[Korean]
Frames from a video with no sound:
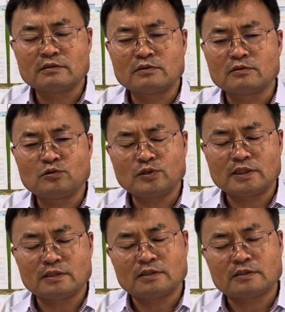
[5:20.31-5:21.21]
또
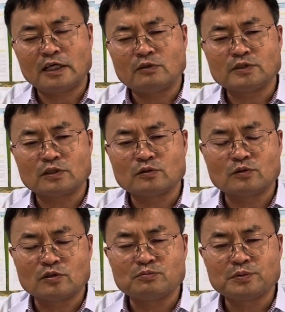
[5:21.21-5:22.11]
휴가 사용 제도
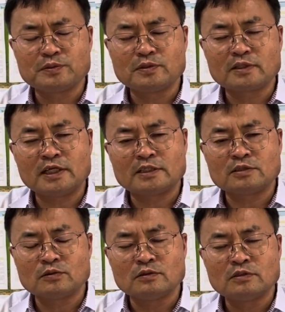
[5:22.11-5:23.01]
이런
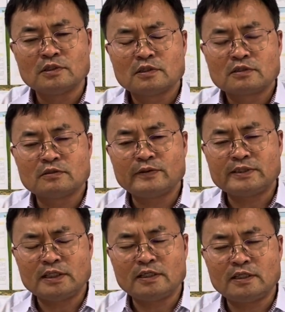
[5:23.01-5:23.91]
부분까지도 그
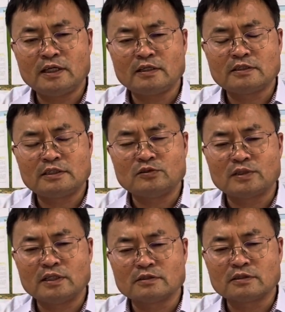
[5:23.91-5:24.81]
회사의
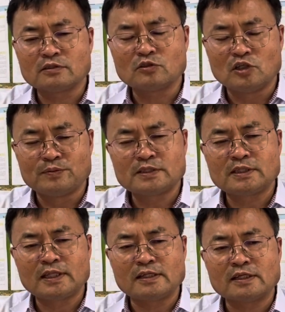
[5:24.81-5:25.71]
기존의 어떤 글로벌
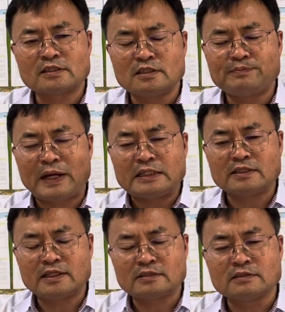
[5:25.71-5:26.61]
스탠다드를
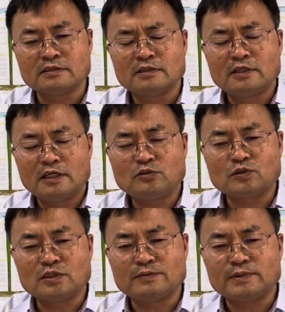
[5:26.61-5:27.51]
반영해서 해주고
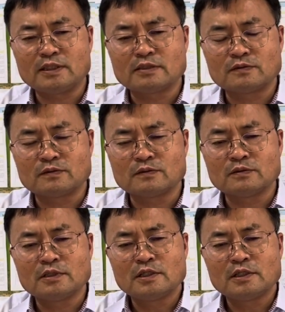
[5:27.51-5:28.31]
있습니다. 그리고